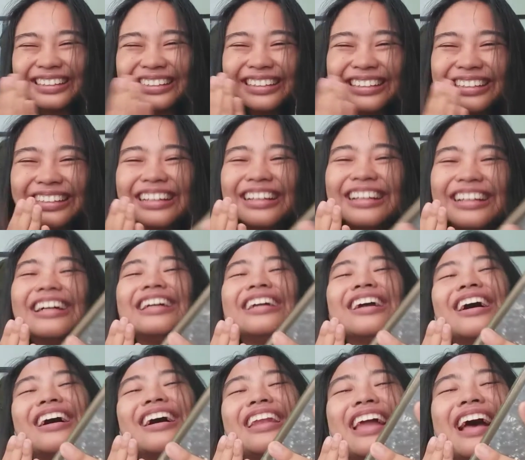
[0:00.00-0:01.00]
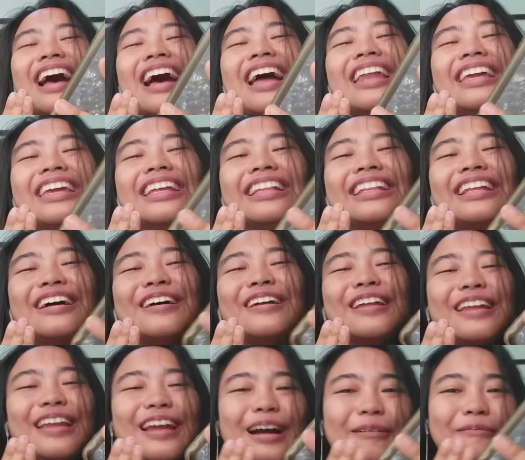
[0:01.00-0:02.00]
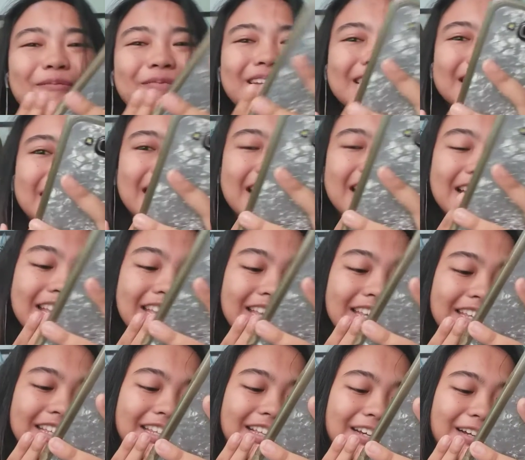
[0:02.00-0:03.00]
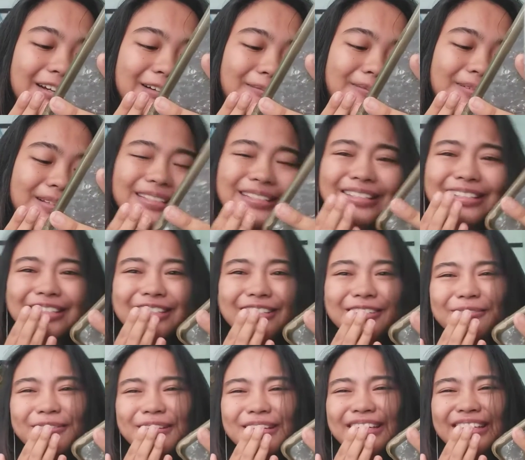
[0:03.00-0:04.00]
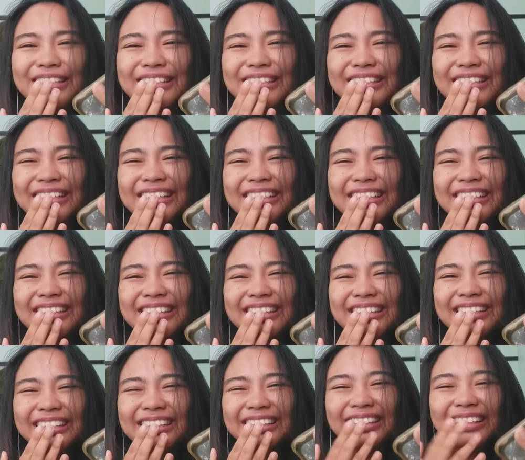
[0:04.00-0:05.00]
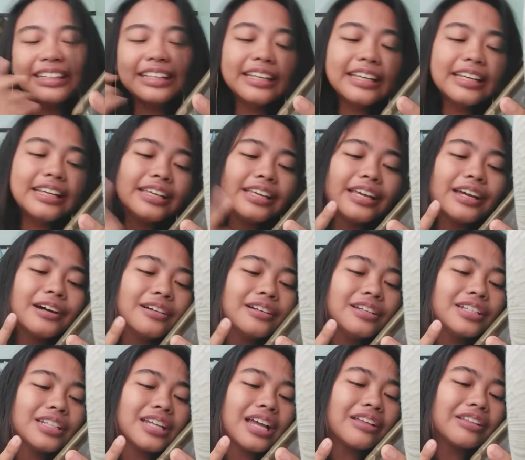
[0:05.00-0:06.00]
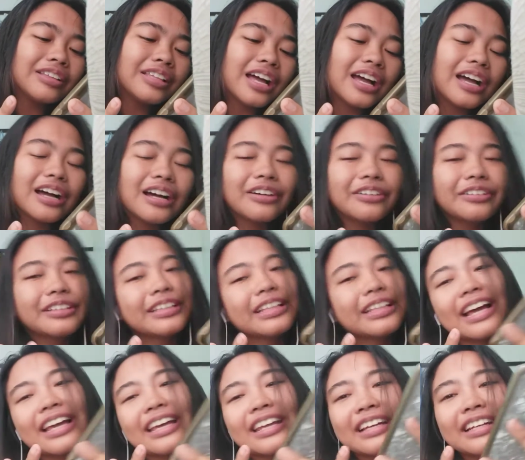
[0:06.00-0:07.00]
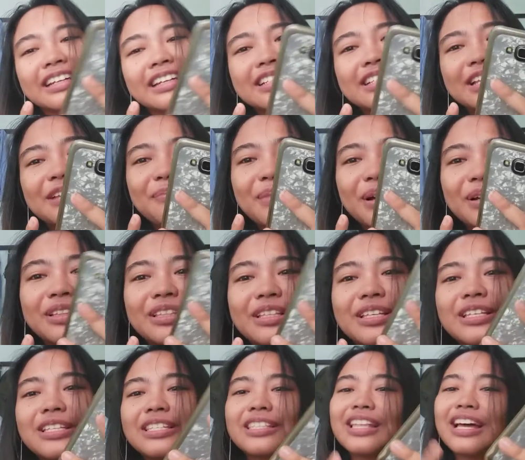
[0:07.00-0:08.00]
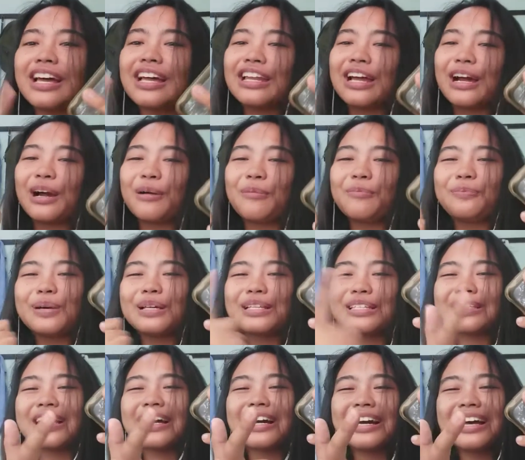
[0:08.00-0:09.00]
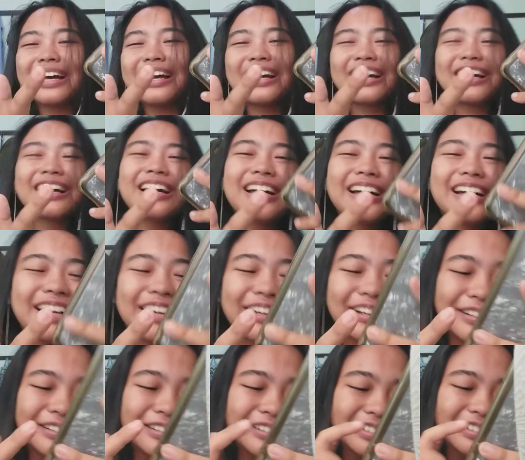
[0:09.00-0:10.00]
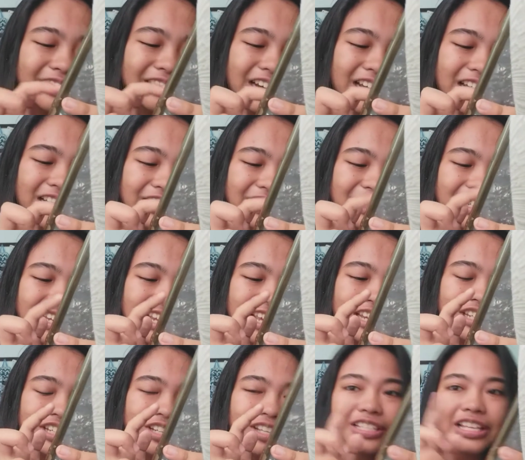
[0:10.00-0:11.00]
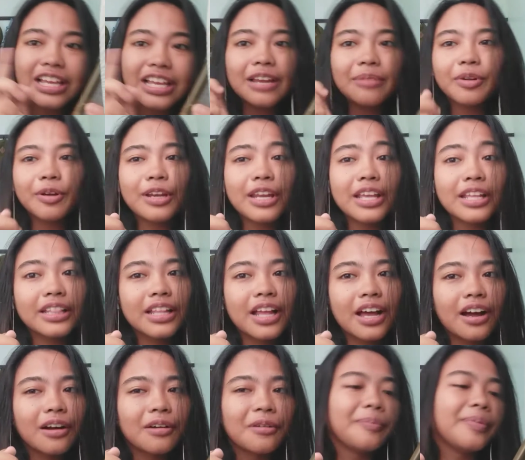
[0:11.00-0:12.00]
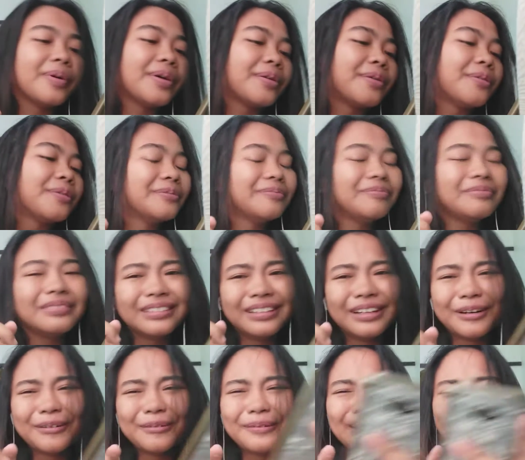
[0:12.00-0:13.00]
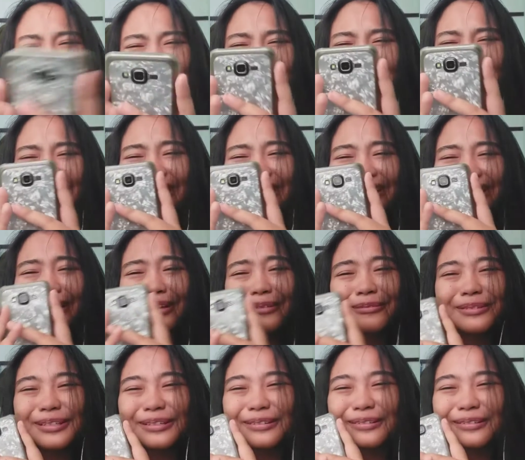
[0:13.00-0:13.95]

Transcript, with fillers: Ayun na! Nakita ka na nakapasa. Nakapasa si Fishy! Yo, shout out Kyra Christine Bautista. Nakapasa ka! Congratulations. Alam ko late na ako, pero... no way. God! I'm so